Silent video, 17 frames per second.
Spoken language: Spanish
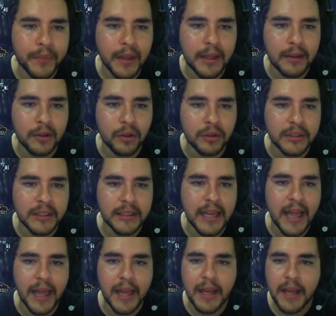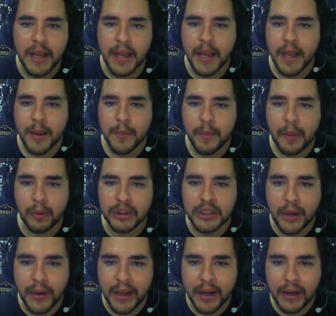Entonces nada, vamos
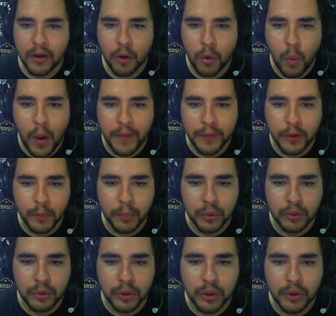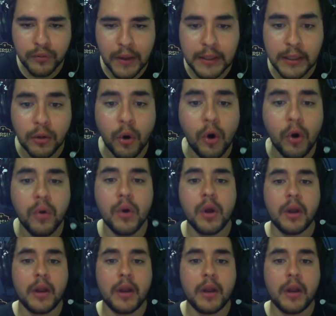a ver cuántos puntos nos faltan. ¡Oh!